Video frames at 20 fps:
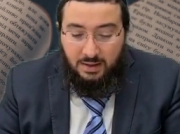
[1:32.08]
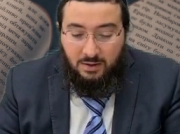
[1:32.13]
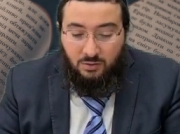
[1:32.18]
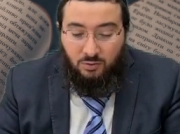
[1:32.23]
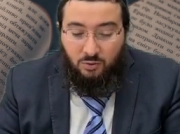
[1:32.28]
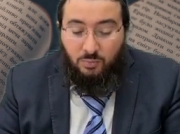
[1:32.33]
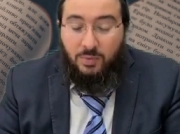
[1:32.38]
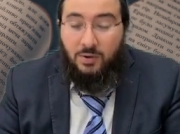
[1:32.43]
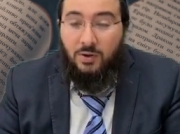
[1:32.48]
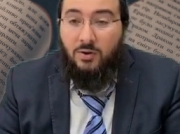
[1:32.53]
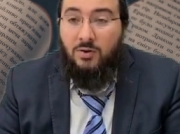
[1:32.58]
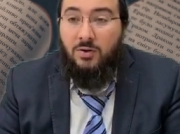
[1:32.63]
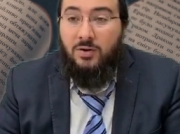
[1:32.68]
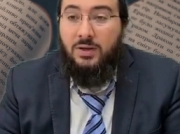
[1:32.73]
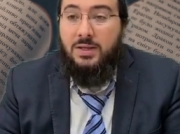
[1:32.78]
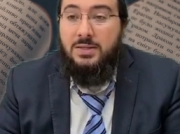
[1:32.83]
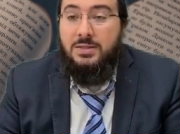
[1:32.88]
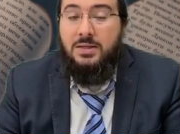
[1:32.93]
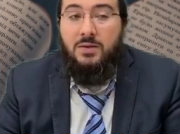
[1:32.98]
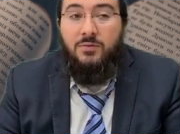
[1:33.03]
Donc maintenant, hein,
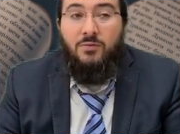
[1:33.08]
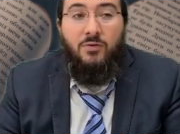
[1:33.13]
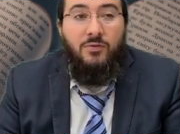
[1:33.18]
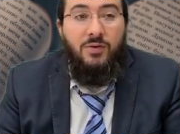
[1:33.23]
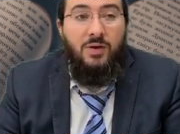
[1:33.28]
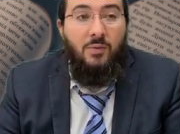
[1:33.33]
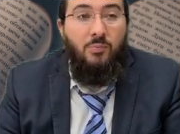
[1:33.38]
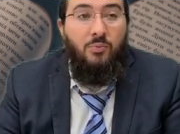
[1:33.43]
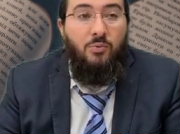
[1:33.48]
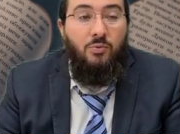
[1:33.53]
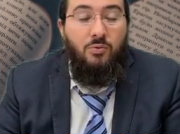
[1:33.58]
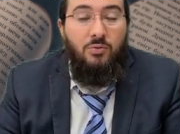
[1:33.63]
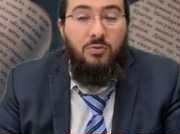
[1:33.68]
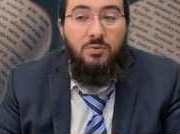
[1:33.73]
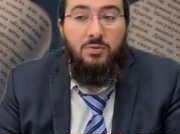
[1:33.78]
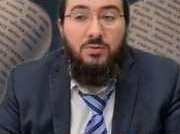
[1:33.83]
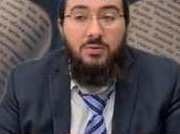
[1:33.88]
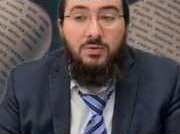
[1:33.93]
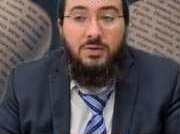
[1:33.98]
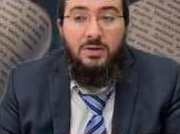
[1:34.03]
qu'est-ce qu'il faut faire pour
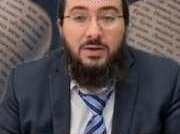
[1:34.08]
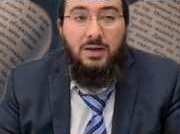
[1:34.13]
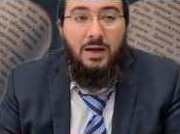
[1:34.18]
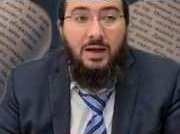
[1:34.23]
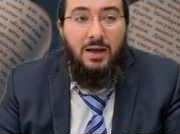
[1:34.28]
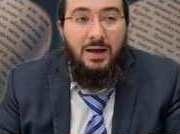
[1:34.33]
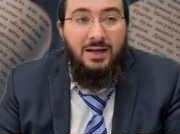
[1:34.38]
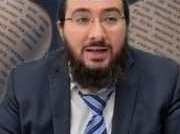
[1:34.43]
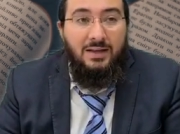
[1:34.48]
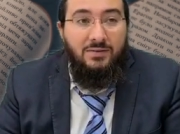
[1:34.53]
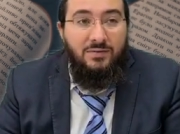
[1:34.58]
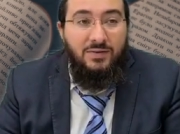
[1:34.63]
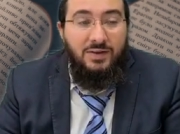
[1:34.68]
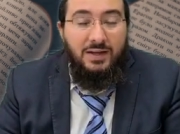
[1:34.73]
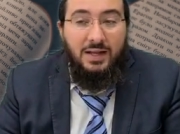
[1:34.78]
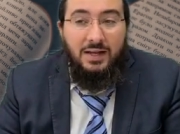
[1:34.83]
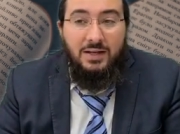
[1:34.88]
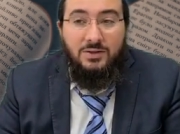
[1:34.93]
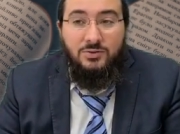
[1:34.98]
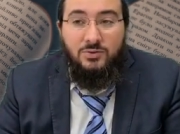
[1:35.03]
arriver
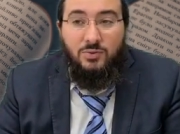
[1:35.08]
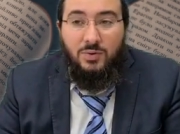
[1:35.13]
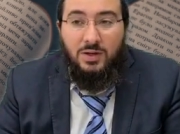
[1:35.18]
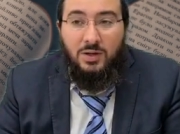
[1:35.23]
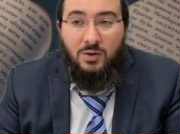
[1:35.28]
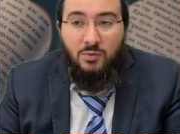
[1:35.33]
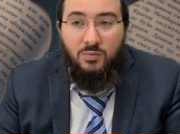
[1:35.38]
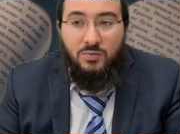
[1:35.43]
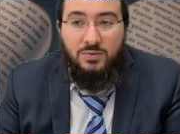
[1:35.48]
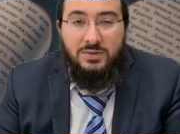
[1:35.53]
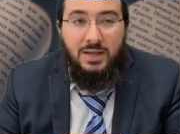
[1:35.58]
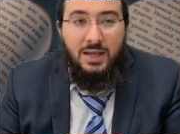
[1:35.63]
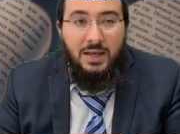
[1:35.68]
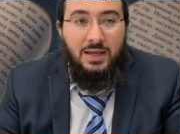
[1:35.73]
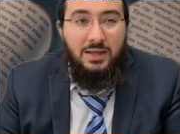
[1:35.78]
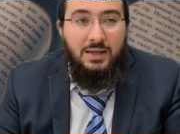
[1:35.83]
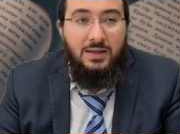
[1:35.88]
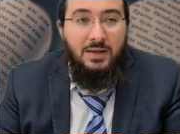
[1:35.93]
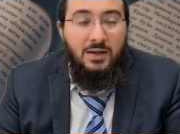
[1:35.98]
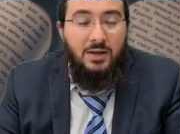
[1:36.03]
Quels sont les
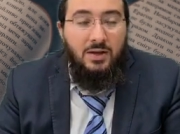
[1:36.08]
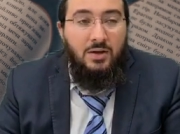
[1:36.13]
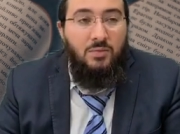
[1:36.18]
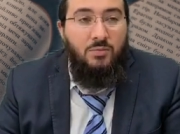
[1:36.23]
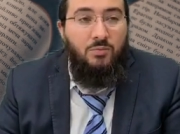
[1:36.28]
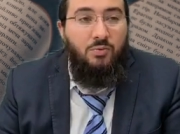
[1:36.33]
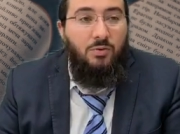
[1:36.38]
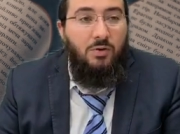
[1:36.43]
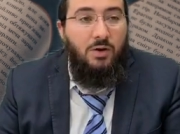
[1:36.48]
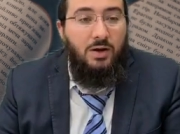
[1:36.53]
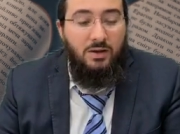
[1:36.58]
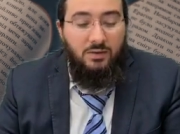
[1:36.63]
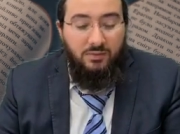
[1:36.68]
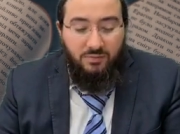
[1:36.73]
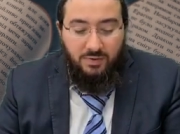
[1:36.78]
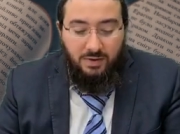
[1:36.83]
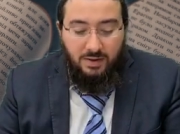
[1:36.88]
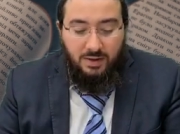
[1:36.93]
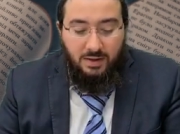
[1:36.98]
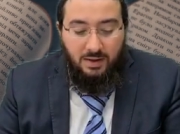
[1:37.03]
conseils pour
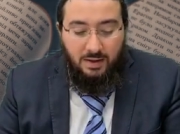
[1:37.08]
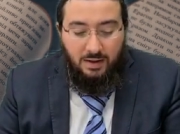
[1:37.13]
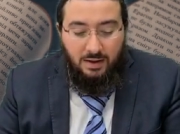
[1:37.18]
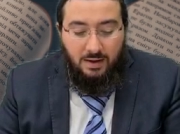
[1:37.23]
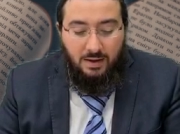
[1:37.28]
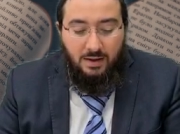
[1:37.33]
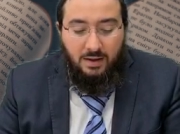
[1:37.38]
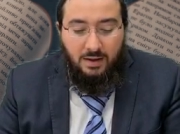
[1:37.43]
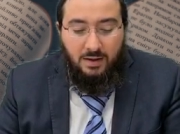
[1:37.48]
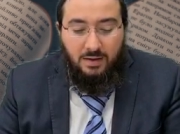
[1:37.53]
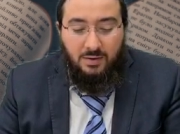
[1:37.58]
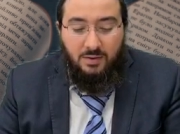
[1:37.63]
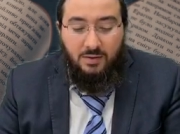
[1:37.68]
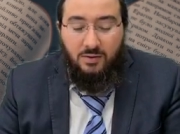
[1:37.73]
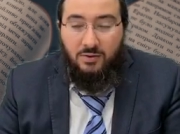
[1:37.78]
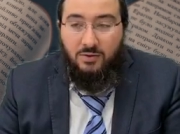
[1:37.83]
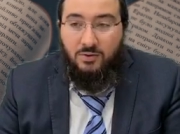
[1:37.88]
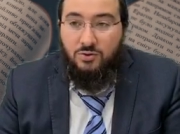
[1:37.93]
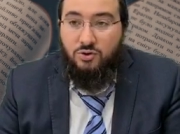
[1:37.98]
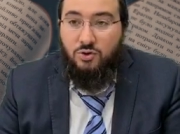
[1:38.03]
arriver à
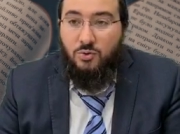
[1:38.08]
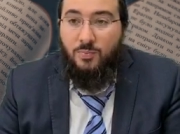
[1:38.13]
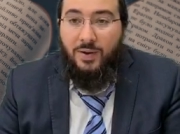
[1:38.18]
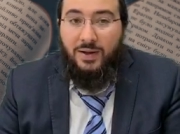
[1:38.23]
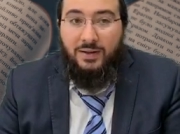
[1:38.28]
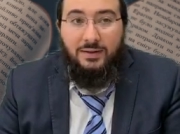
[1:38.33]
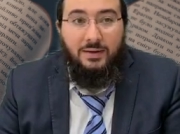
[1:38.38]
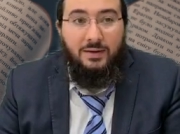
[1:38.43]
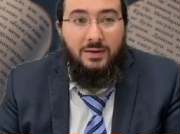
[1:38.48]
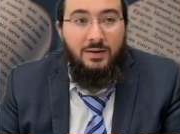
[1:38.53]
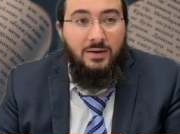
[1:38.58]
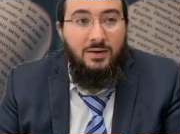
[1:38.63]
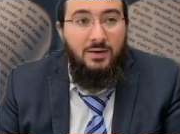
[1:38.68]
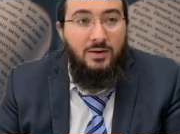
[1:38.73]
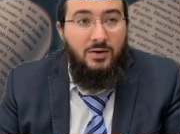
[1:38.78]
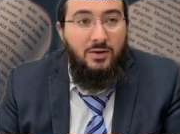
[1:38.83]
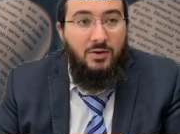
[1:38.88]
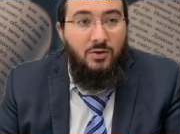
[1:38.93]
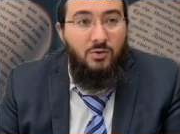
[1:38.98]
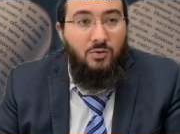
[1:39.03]
euh, se battre
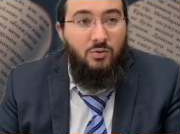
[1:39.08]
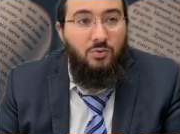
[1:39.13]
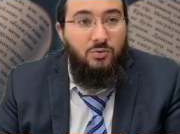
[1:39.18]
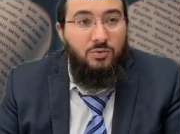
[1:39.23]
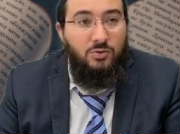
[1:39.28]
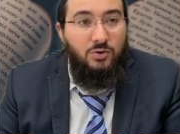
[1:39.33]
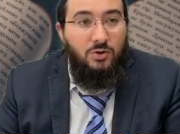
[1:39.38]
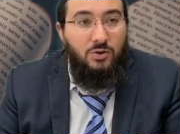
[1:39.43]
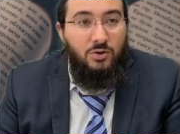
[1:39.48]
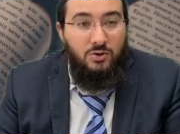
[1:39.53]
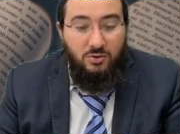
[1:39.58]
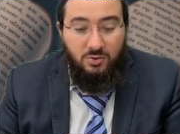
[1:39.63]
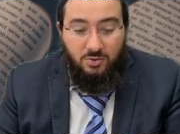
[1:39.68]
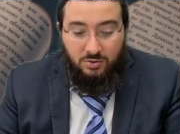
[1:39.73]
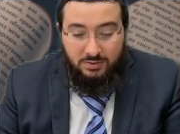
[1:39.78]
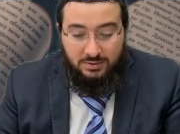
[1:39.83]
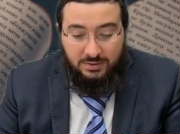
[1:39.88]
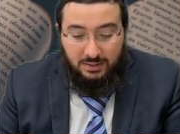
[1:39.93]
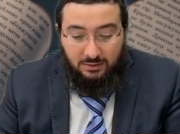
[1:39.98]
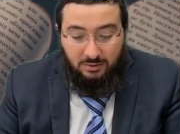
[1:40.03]
contre euh,
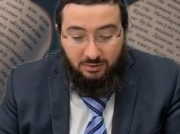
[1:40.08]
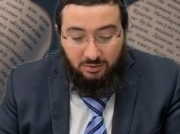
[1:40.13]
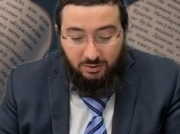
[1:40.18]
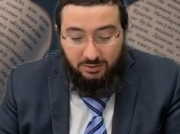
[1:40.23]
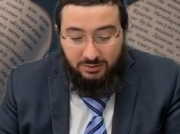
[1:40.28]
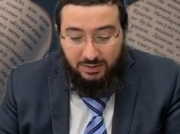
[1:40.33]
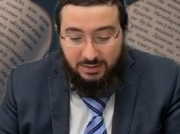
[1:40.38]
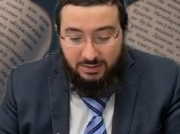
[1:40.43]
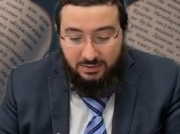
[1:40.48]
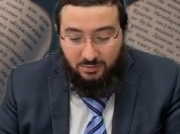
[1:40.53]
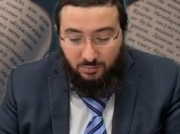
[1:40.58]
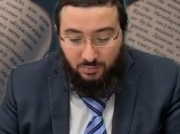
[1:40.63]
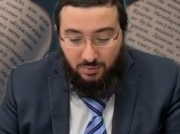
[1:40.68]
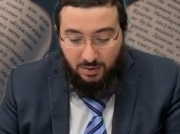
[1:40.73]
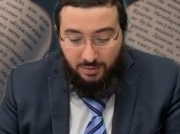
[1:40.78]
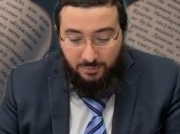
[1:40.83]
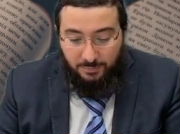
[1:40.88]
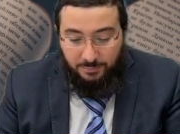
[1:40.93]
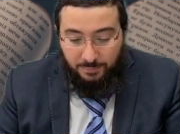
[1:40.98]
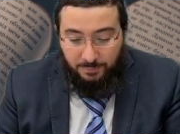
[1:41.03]
cette
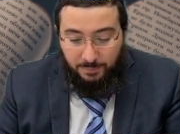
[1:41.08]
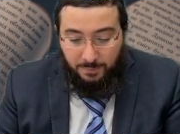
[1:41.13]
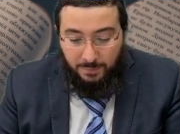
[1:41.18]
tentation-là